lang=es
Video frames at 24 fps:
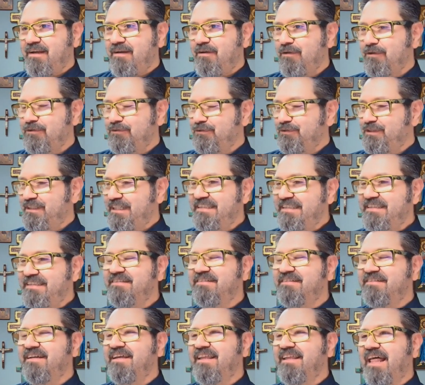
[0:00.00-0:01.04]
los
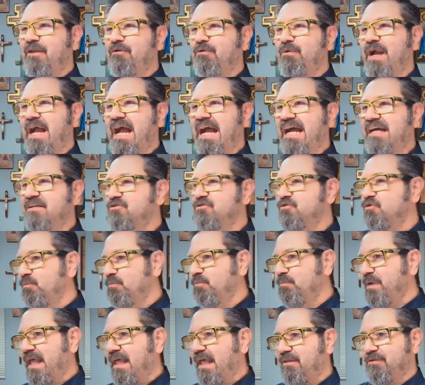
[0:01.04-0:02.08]
oyentes quedaron
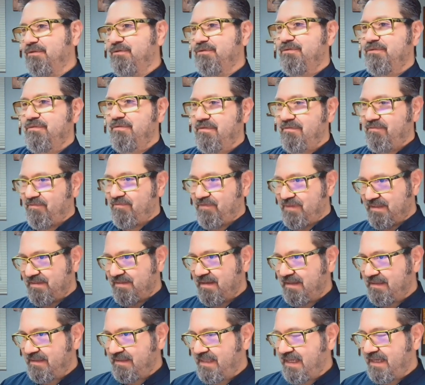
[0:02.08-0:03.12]
asombrados,
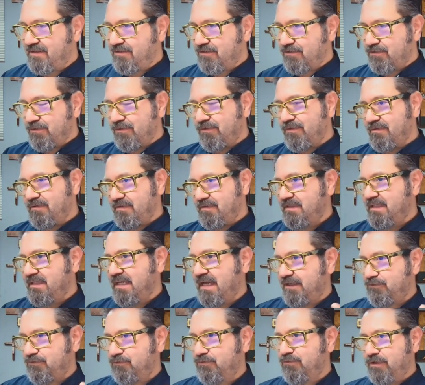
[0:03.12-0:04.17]
dice el texto, y
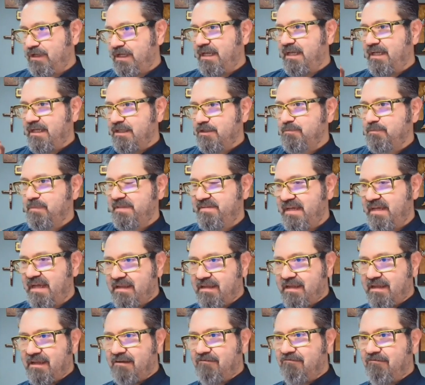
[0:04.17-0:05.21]
hay uno en
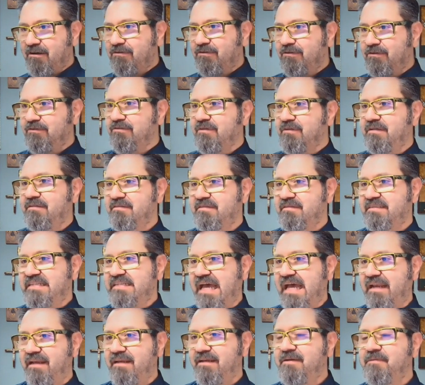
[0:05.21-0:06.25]
especial que luego
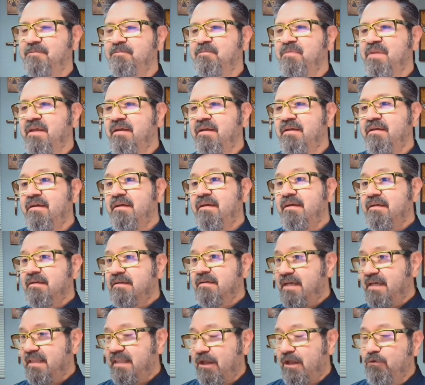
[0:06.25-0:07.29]
sale.
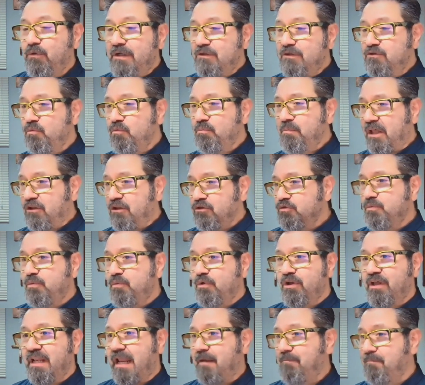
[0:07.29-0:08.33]
Quedaron asombrados
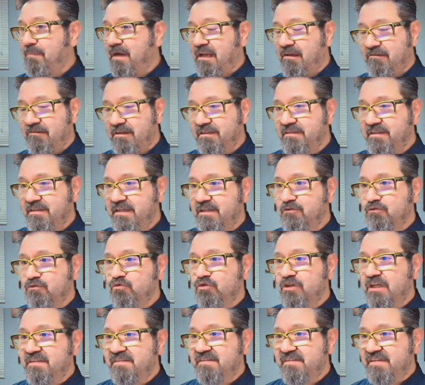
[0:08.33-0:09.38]
porque las palabras de
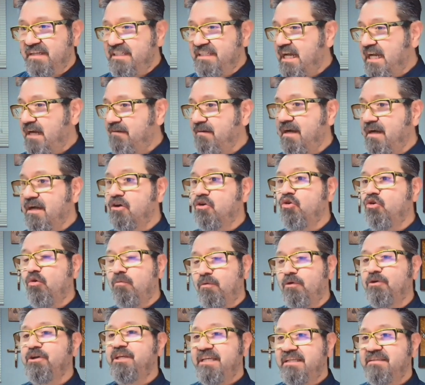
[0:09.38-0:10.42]
Jesús enseñaba
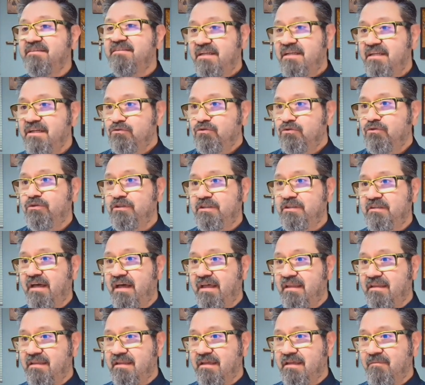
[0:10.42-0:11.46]
como quien tiene
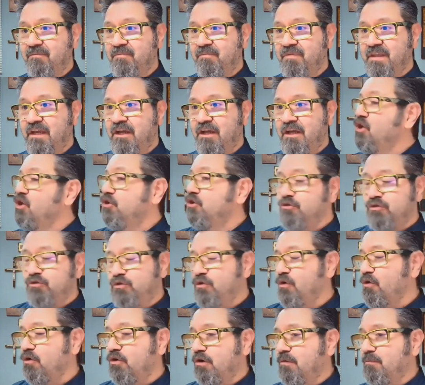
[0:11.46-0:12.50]
autoridad,
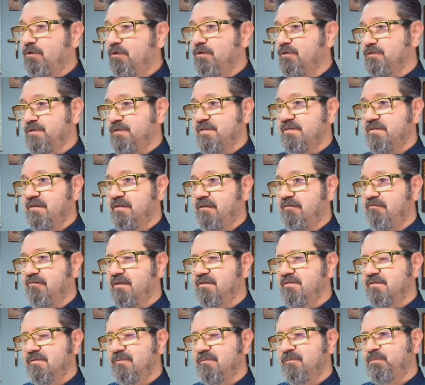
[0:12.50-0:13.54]
no como los
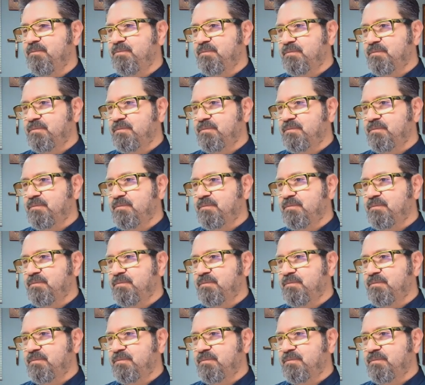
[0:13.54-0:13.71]
escribas.